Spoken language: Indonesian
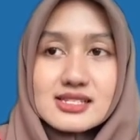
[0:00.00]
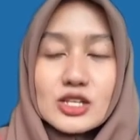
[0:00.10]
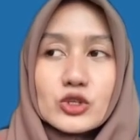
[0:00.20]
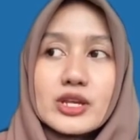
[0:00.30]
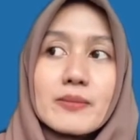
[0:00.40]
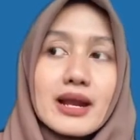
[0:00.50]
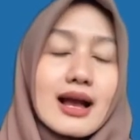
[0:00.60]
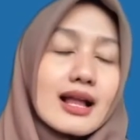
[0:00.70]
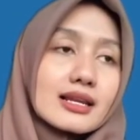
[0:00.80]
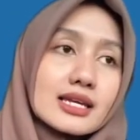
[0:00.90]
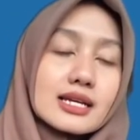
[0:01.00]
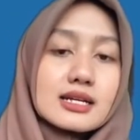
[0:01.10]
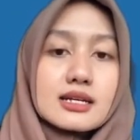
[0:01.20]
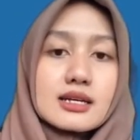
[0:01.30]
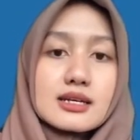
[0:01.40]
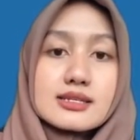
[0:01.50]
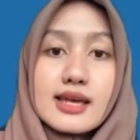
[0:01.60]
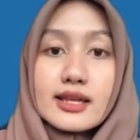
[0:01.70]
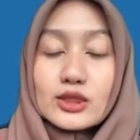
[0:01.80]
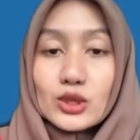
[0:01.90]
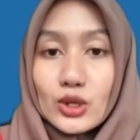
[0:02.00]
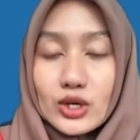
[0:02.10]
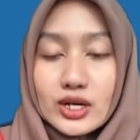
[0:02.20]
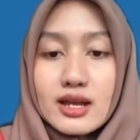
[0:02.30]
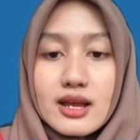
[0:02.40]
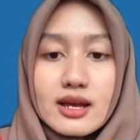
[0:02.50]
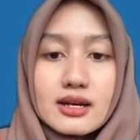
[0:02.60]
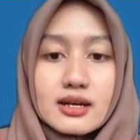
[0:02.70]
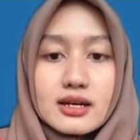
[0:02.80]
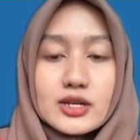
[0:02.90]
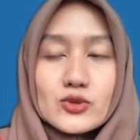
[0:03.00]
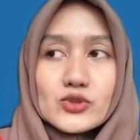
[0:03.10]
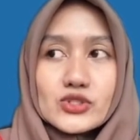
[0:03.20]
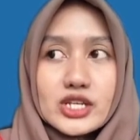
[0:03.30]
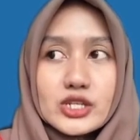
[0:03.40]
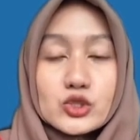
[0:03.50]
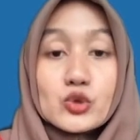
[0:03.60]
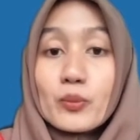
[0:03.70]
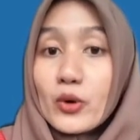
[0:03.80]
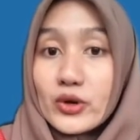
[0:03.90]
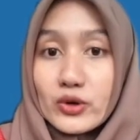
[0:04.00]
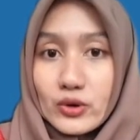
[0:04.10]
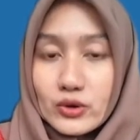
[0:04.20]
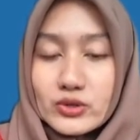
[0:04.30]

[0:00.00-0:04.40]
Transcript: Selanjutnya beralih ke sektor uh, industri 2.0